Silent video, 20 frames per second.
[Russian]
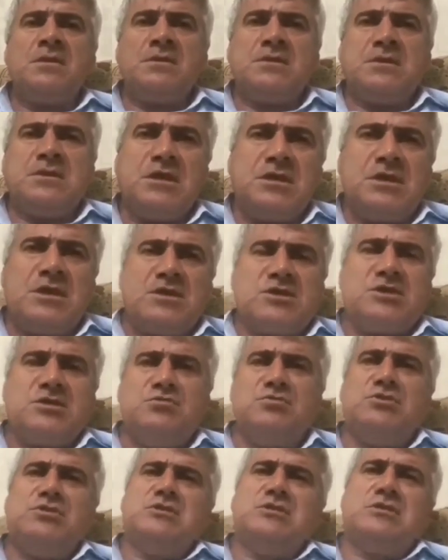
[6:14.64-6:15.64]
Все наши
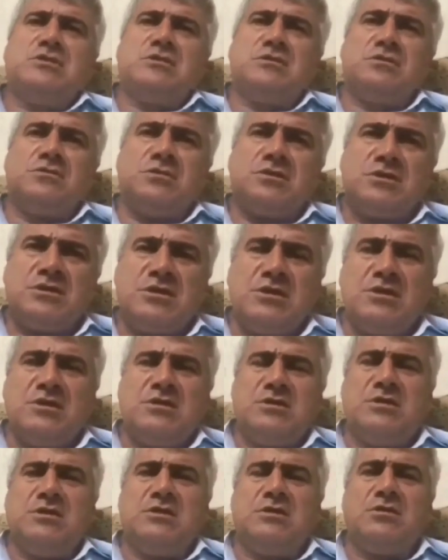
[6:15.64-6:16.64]
министры,
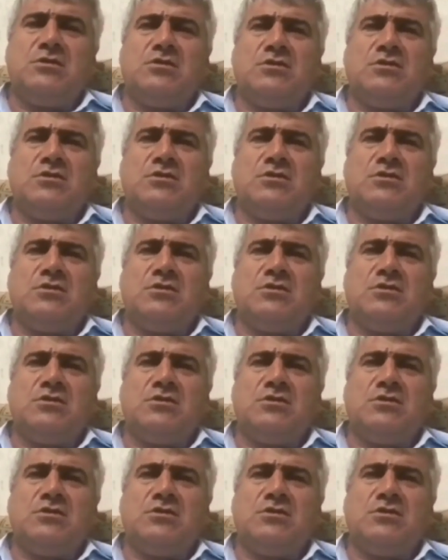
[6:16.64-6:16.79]
все